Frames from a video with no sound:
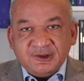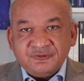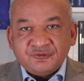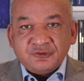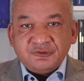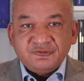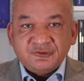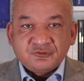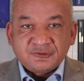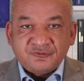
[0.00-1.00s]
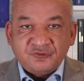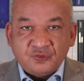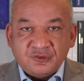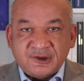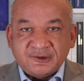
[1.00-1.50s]
In solchen
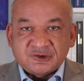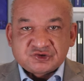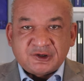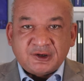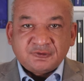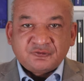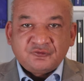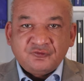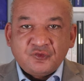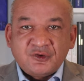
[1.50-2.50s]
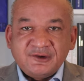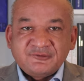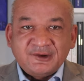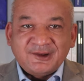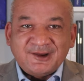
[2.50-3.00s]
Situationen kann der Status quo
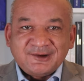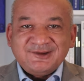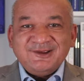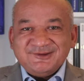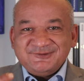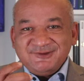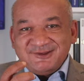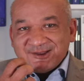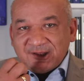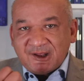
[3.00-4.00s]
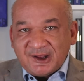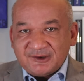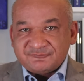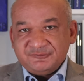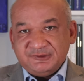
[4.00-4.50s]
als eine Art sicherer
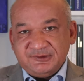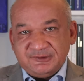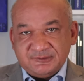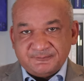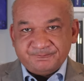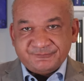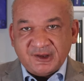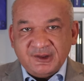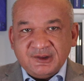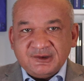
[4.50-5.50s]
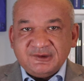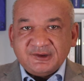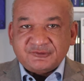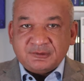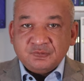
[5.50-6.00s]
Hafen dienen, der
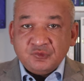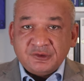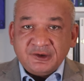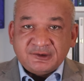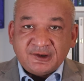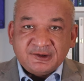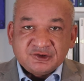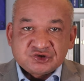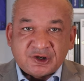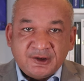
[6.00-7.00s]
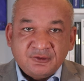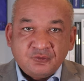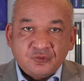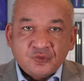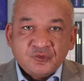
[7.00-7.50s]
es ermöglicht, eine
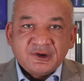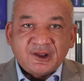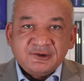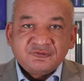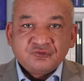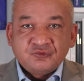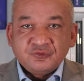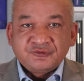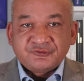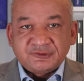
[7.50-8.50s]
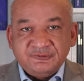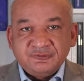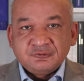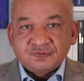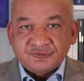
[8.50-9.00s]
Entscheidung ohne allzu großes
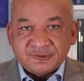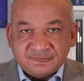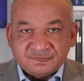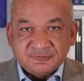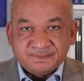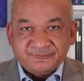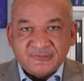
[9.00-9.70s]
Risiko zu treffen.